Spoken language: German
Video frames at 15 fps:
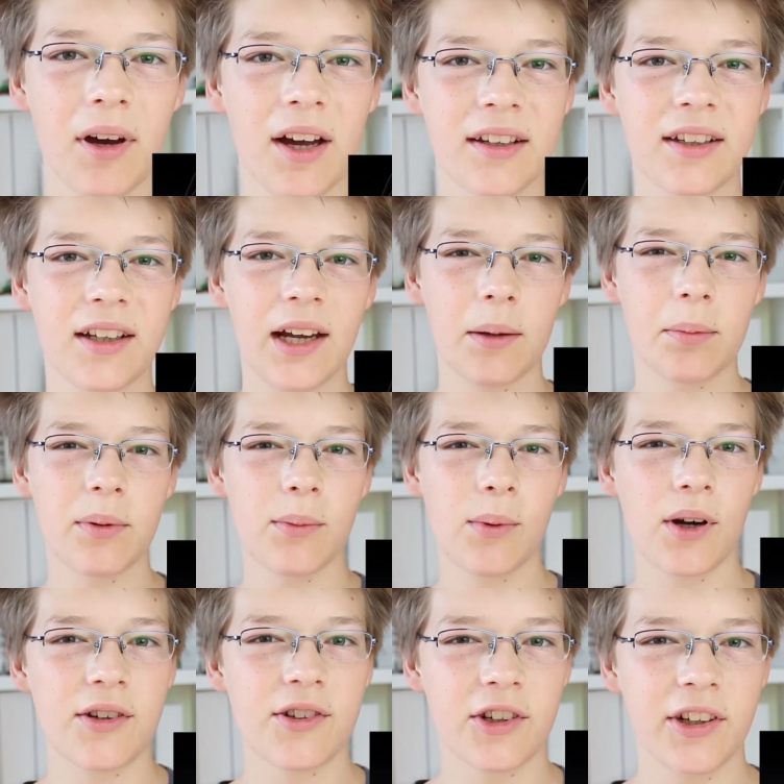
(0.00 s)
hat die Apple
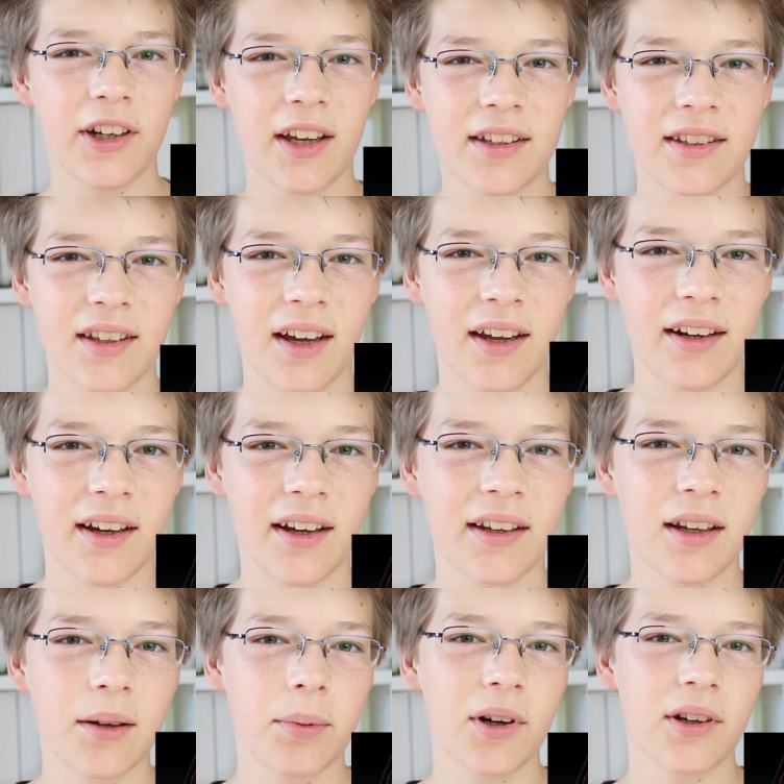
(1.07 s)
Watch jetzt ein
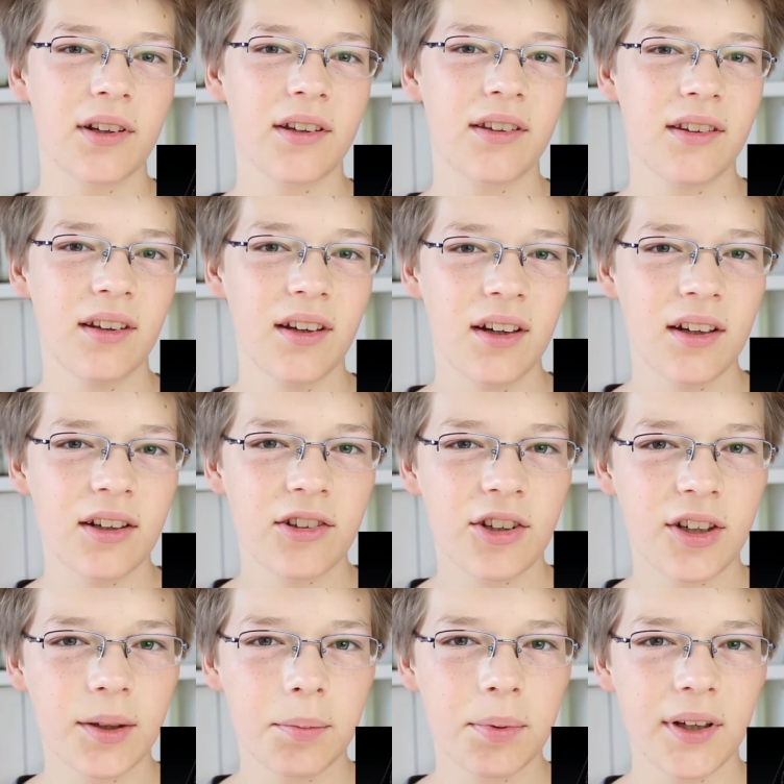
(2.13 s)
eingebautes
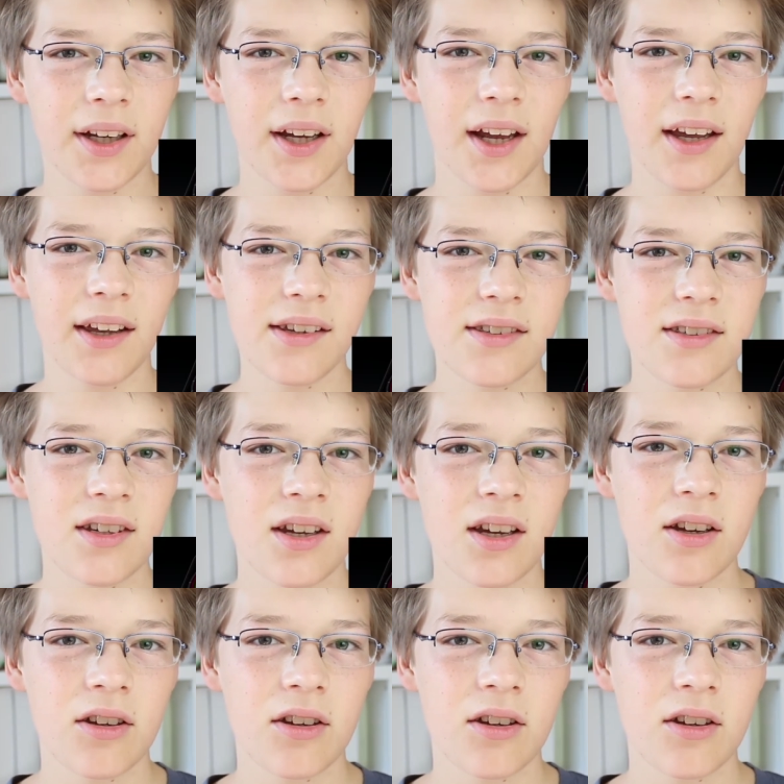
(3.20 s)
GPS,